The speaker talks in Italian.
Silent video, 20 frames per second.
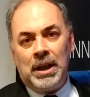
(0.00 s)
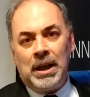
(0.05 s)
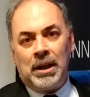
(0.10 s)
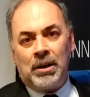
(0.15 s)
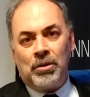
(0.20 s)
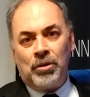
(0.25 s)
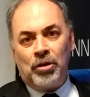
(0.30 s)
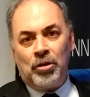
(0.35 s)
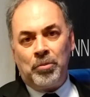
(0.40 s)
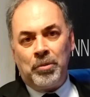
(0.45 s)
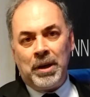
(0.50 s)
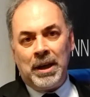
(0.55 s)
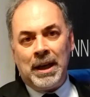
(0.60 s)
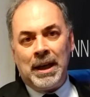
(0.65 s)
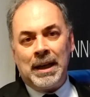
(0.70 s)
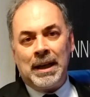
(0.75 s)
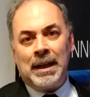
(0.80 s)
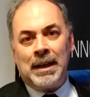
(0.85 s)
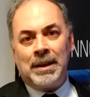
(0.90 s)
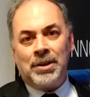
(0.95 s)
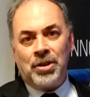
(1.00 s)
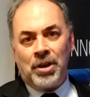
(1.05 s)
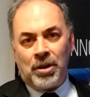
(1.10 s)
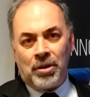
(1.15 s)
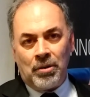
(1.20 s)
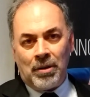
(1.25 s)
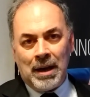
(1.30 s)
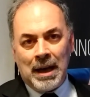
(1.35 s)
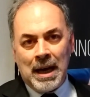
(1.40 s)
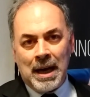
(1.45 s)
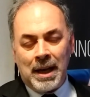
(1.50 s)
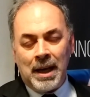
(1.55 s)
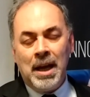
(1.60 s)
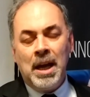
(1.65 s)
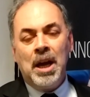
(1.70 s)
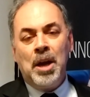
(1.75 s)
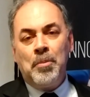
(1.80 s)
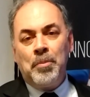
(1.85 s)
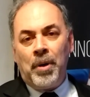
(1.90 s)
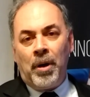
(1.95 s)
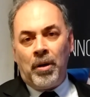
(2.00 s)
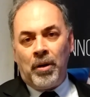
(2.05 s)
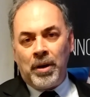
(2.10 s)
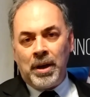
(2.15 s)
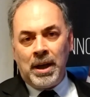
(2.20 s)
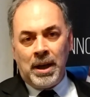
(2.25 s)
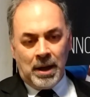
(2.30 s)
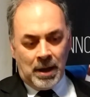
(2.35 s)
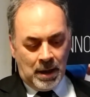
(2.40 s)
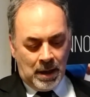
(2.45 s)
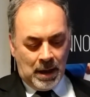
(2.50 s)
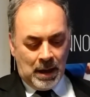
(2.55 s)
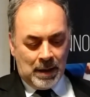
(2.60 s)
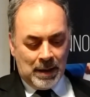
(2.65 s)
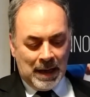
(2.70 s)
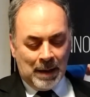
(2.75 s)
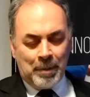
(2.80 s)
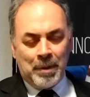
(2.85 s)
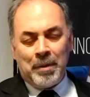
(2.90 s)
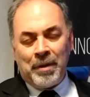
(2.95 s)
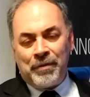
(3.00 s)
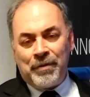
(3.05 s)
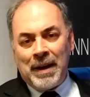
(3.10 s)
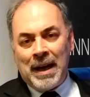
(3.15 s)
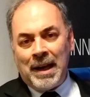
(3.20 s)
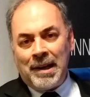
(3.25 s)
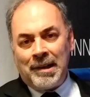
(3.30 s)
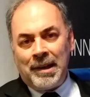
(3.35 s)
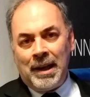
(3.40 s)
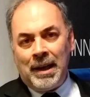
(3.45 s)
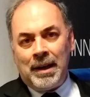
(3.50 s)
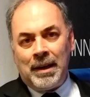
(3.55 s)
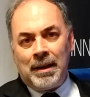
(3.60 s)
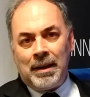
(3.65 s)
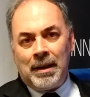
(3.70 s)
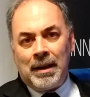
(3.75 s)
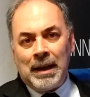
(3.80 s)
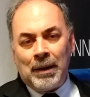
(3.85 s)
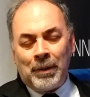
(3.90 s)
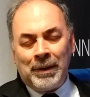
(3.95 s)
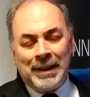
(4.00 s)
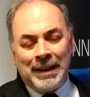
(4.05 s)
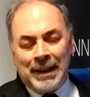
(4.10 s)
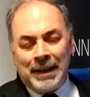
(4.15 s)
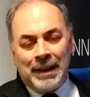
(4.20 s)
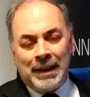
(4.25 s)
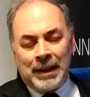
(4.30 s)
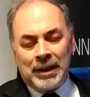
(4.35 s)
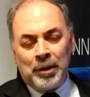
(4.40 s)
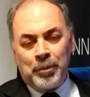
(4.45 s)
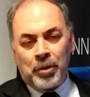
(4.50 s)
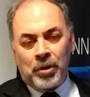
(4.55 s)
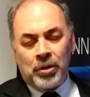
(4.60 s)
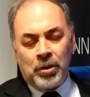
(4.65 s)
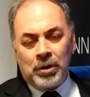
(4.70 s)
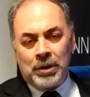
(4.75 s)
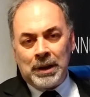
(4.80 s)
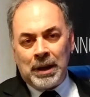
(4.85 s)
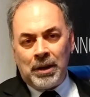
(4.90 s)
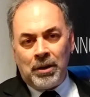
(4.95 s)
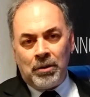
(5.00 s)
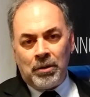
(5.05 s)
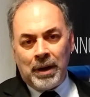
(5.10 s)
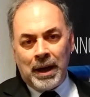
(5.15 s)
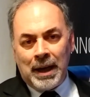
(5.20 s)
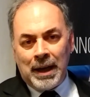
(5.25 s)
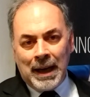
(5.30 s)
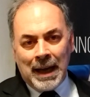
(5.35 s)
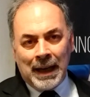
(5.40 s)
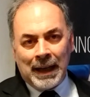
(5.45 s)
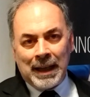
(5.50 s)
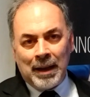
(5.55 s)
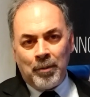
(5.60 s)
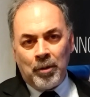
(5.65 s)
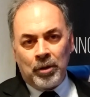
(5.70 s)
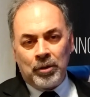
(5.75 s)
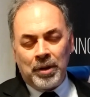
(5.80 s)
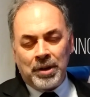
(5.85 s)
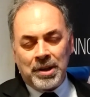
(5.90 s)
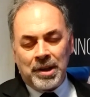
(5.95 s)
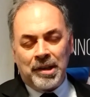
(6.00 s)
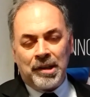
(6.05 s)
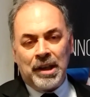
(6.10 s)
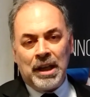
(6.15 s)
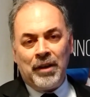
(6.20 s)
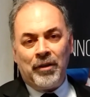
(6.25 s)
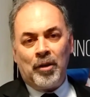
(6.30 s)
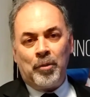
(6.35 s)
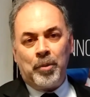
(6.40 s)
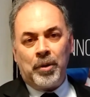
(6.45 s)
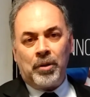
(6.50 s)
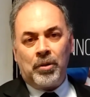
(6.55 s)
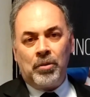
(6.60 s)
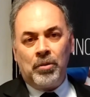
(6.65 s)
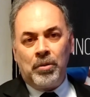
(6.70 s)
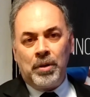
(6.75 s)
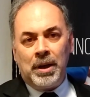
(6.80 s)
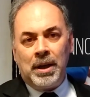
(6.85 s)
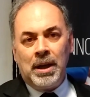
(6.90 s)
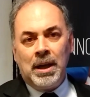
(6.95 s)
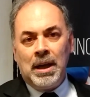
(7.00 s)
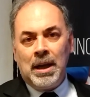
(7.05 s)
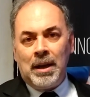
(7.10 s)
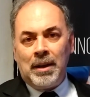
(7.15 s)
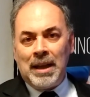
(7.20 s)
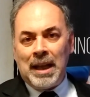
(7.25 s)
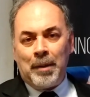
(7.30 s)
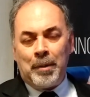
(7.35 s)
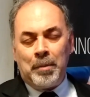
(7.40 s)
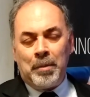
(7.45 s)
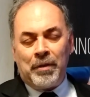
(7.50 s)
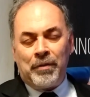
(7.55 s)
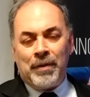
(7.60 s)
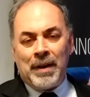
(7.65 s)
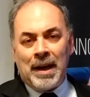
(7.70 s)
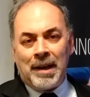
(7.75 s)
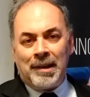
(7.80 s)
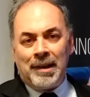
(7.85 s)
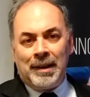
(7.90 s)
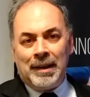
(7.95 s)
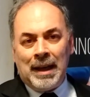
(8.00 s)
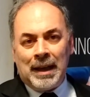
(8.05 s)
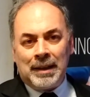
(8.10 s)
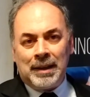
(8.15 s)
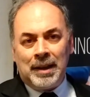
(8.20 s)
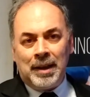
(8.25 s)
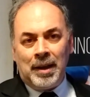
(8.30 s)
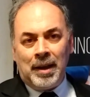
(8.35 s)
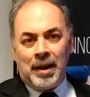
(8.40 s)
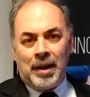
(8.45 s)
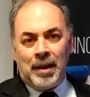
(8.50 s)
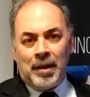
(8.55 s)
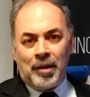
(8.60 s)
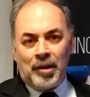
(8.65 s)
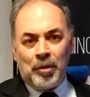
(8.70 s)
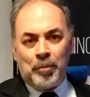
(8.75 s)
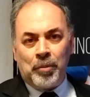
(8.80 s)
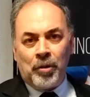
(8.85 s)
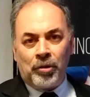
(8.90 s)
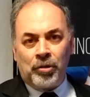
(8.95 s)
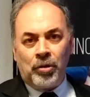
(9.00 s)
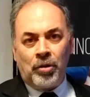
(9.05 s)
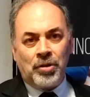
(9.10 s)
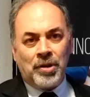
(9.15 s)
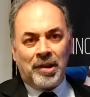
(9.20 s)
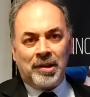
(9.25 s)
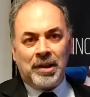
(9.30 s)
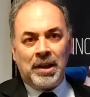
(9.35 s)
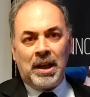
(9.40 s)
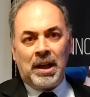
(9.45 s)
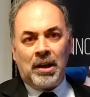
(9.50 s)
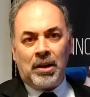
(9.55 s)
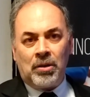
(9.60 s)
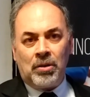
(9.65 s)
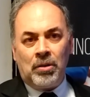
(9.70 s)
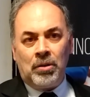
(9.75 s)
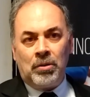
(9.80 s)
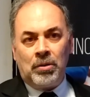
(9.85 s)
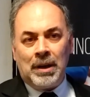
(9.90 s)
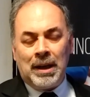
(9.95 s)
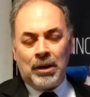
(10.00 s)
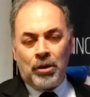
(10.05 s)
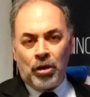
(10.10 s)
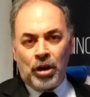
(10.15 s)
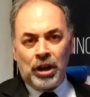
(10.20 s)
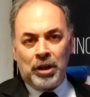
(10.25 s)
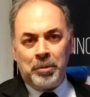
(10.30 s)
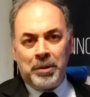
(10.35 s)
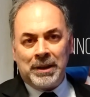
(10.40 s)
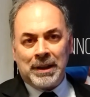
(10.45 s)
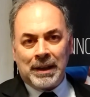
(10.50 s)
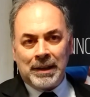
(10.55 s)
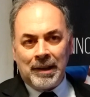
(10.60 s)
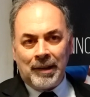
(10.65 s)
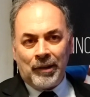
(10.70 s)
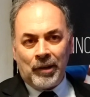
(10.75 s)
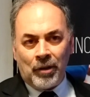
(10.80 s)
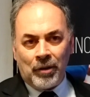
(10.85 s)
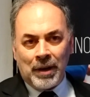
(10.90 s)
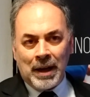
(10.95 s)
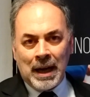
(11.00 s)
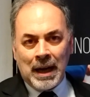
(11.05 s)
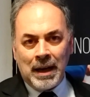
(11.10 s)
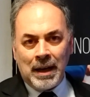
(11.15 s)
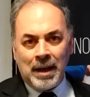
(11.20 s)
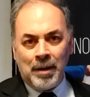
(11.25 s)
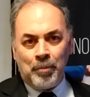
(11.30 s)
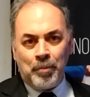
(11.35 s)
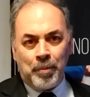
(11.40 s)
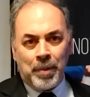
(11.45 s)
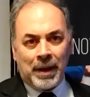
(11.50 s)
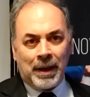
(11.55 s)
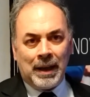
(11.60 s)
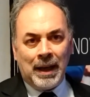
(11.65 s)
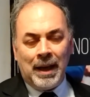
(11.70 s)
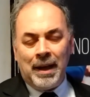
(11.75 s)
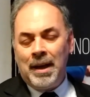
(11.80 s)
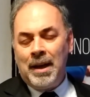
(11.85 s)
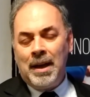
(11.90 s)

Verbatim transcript: economia circolare. Poi nella prima fase la quantità di dati prodotta non è neanche molto eccessiva, per cui nella prima fase i dati si possono gestire con algoritmi tradizionali, perché